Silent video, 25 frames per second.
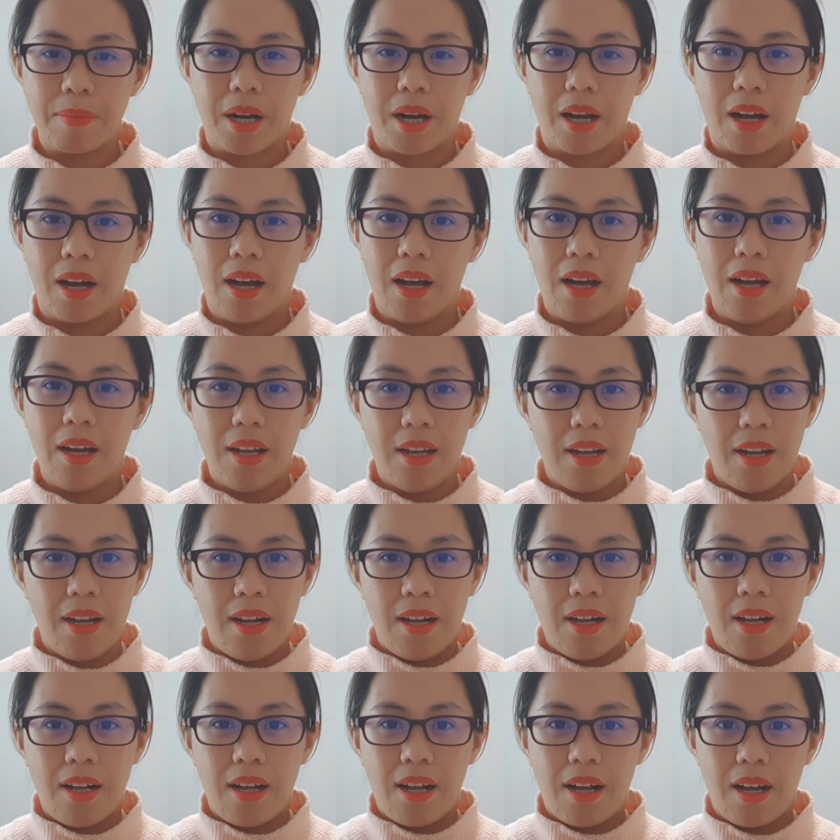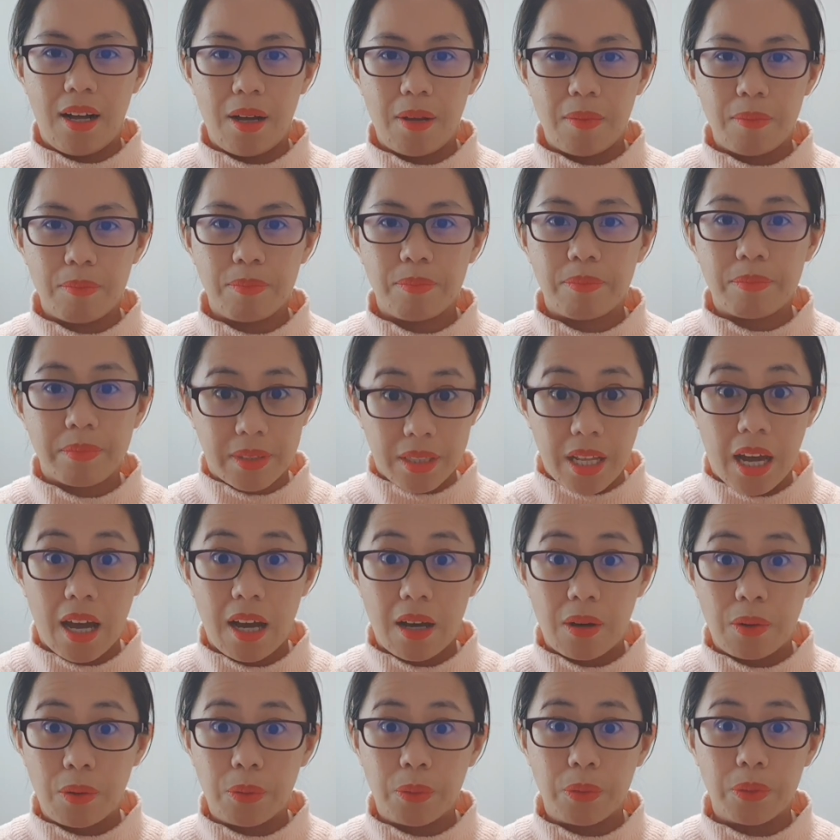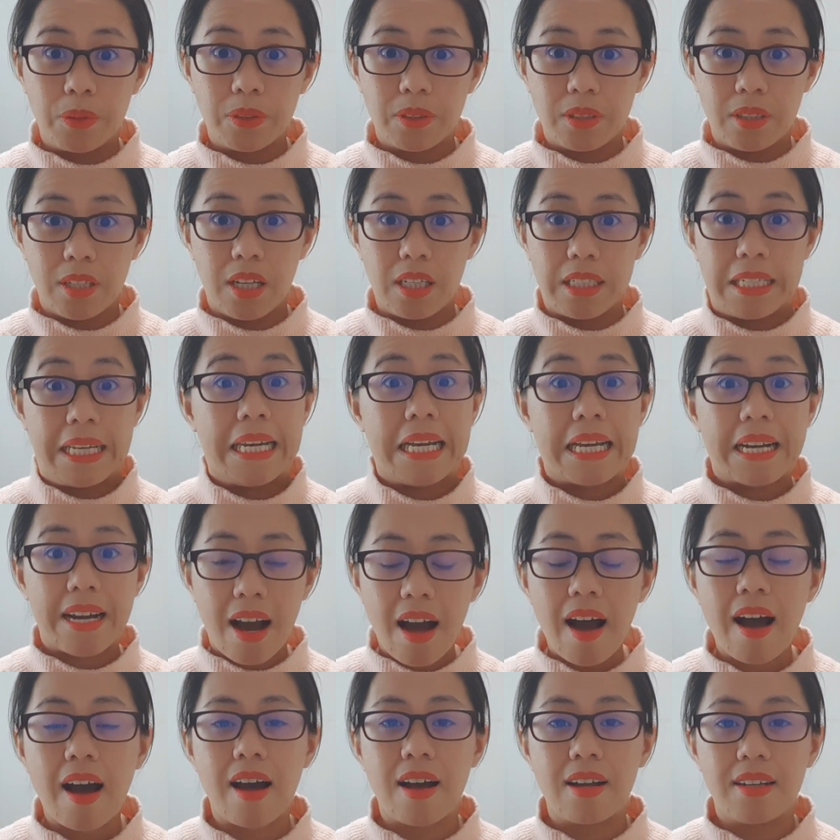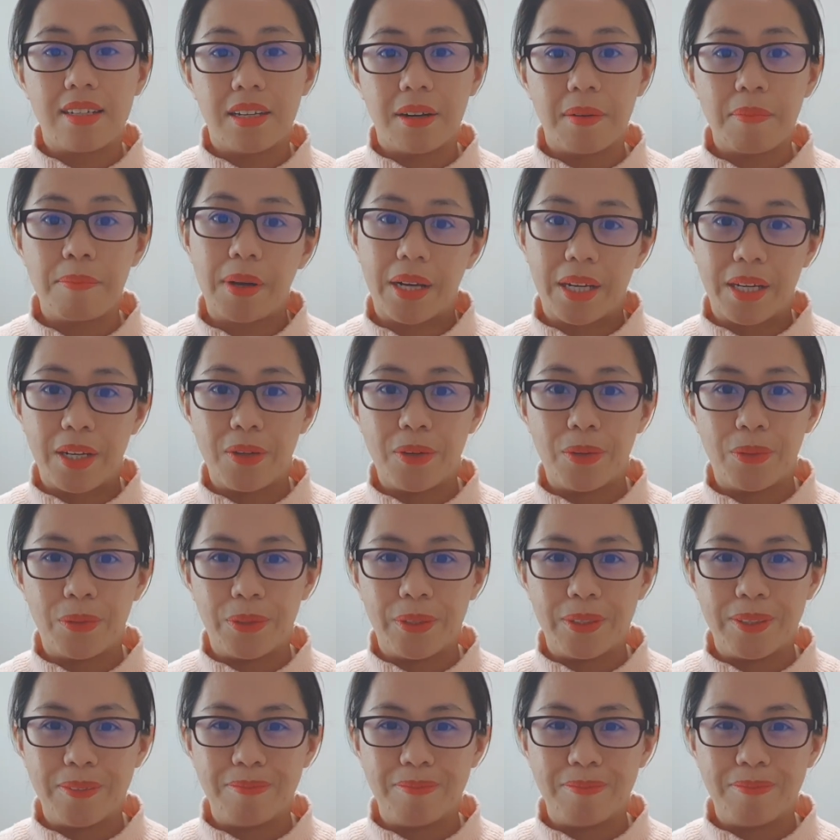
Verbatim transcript: mga um, tao na nilikha ng Panginoon.